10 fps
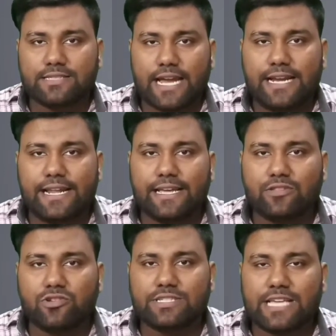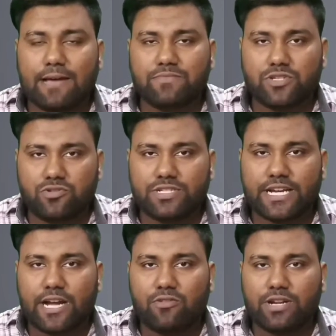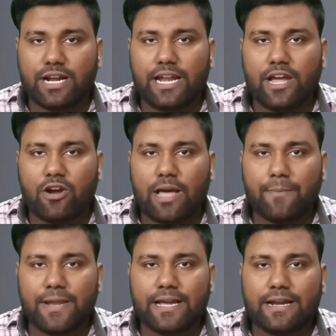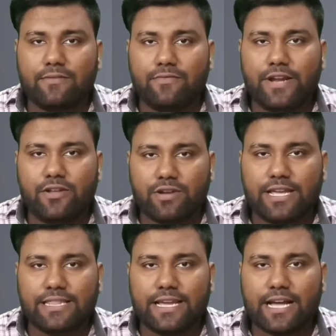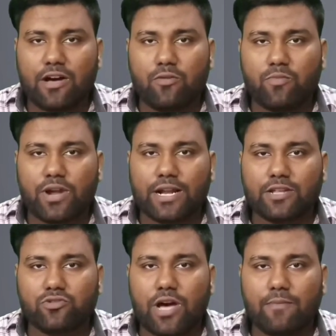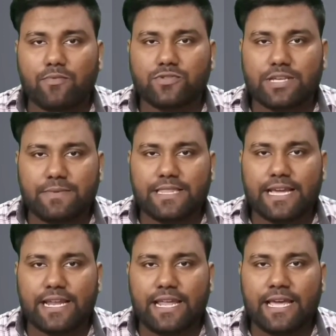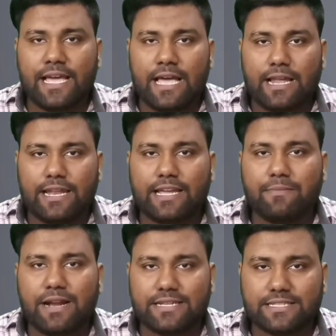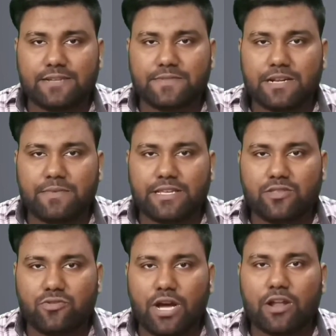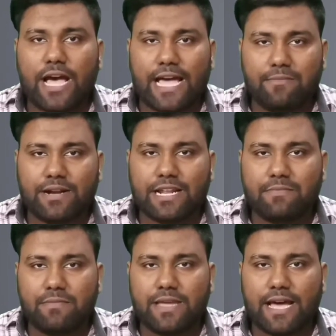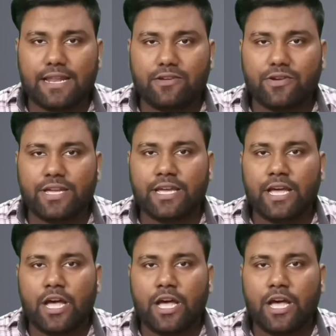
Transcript: साइट है तो इसे आप ज़रूर चेकआउट कर लें और आपने अगर वीडियो नहीं देखा हो पुराना तो आप उसे भी देख लें लिंक मैं डिस्क्रिप्शन में दे दूंगा और आई बटन में भी आ रही होगी